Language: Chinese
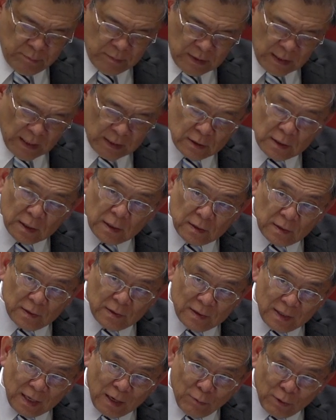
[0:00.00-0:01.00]
那。
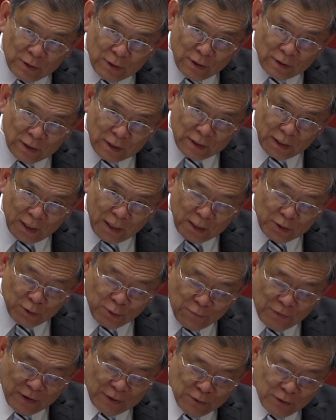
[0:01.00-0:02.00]
英文圣经这里
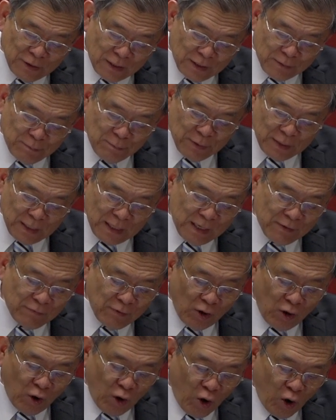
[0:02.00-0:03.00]
就翻出来了，believe
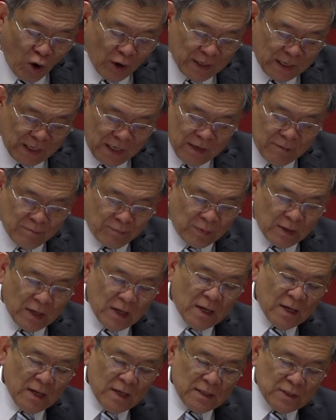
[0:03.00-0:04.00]
on him。
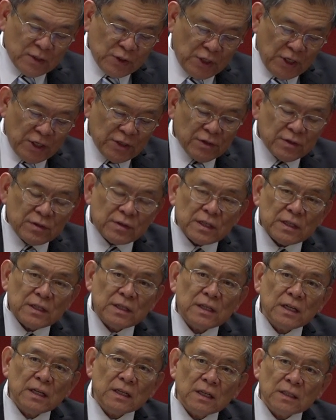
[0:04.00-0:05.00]
其实这
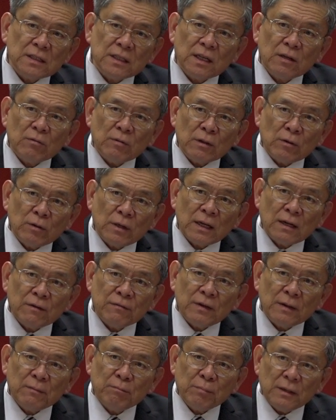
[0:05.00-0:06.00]
些的经文都应该
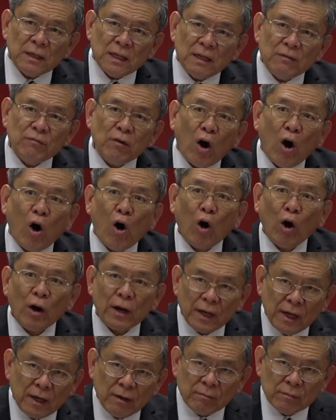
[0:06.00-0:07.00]
翻 believe
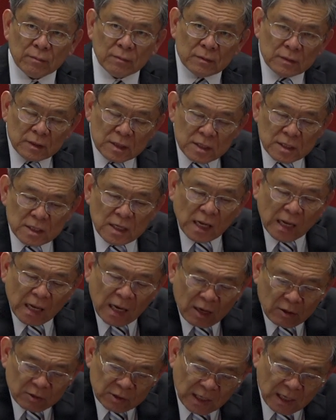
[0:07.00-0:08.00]
on him，信
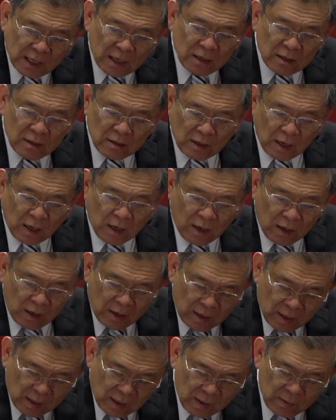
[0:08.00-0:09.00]
靠他啊
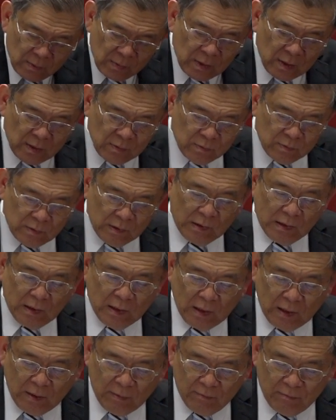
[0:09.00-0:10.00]
啊
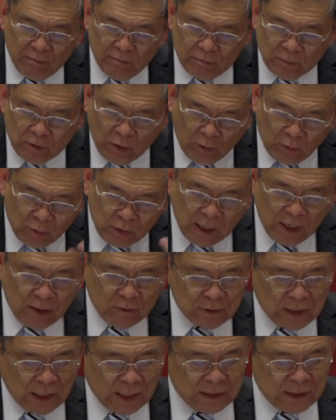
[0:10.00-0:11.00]
啊，投
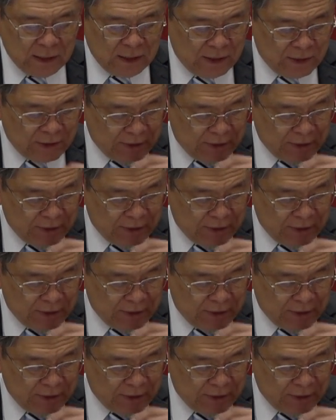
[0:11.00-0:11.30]
靠他的意